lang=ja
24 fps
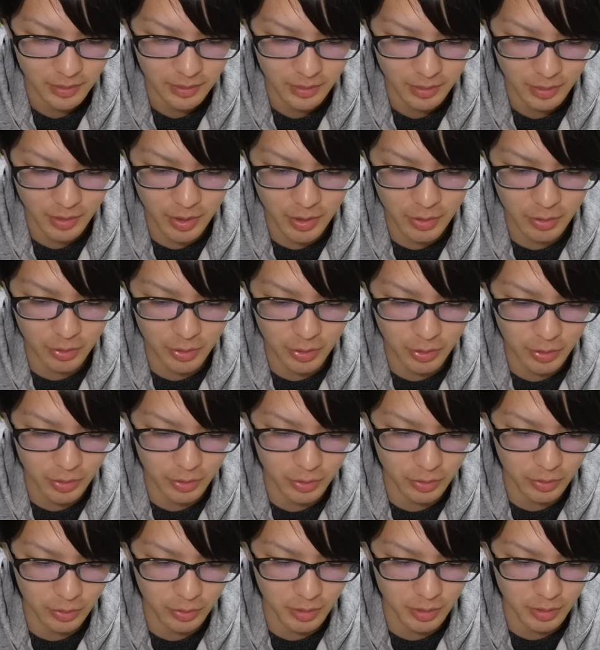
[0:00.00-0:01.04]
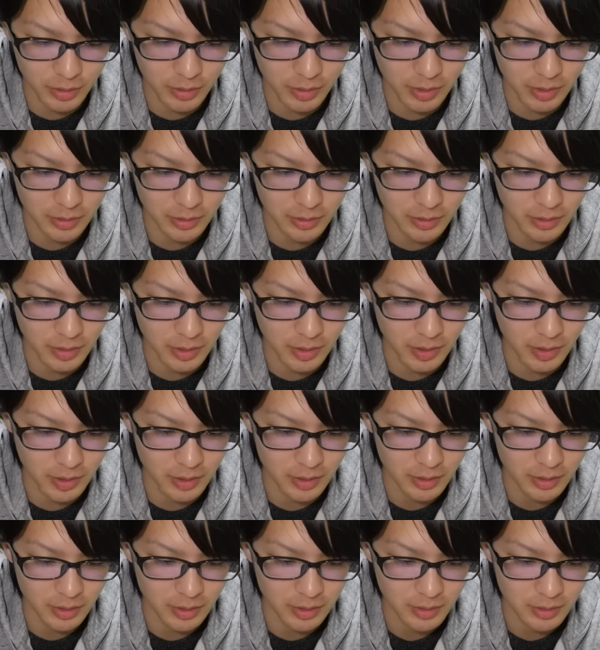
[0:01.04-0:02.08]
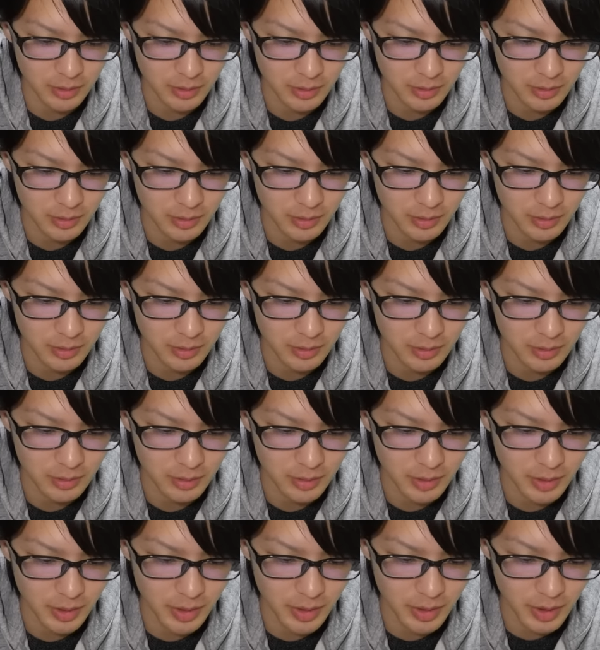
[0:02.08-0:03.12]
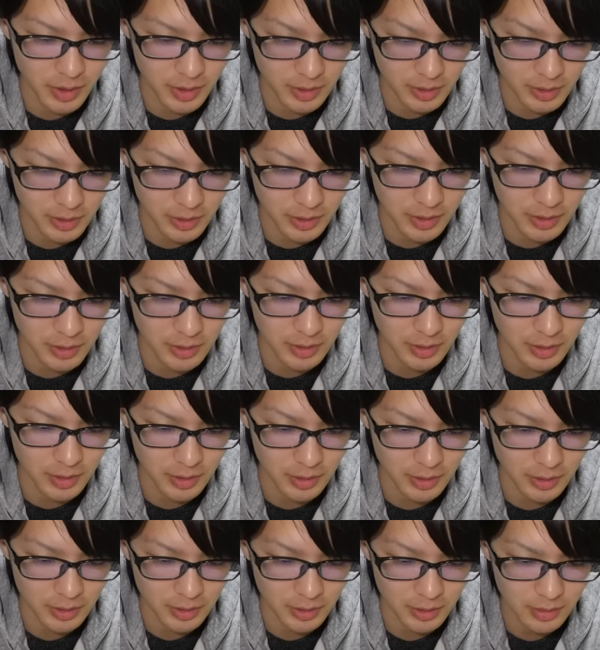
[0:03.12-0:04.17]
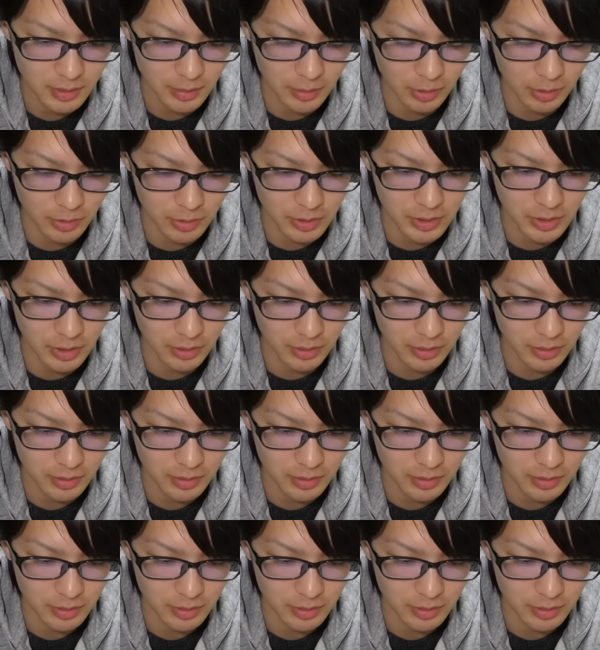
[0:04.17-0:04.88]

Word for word: 結構距離取ってくれるんでやりやすいですね。なんか打っちゃ